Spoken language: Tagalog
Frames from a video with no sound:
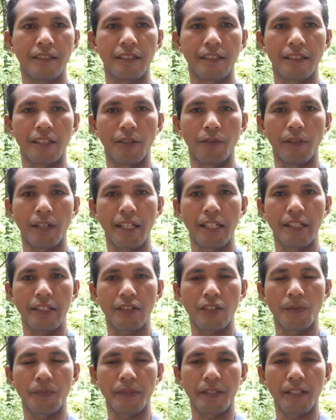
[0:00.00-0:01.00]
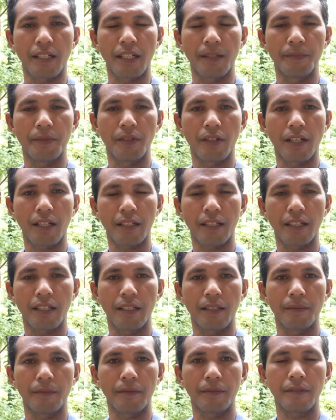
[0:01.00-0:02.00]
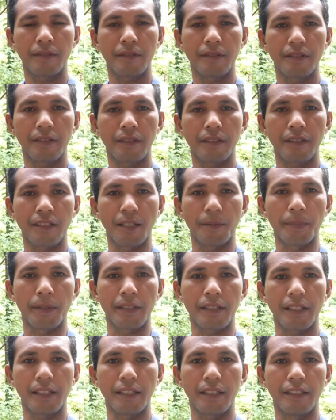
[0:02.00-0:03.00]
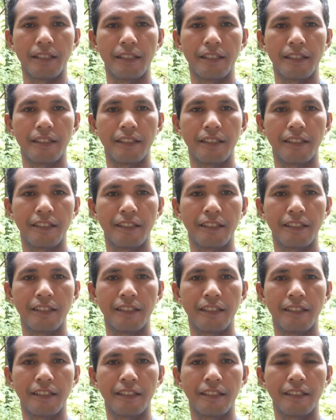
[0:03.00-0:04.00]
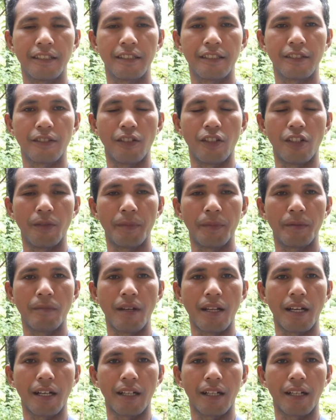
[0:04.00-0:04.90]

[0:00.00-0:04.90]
Naway subscribe yung aking kapatid. Omen Vlog.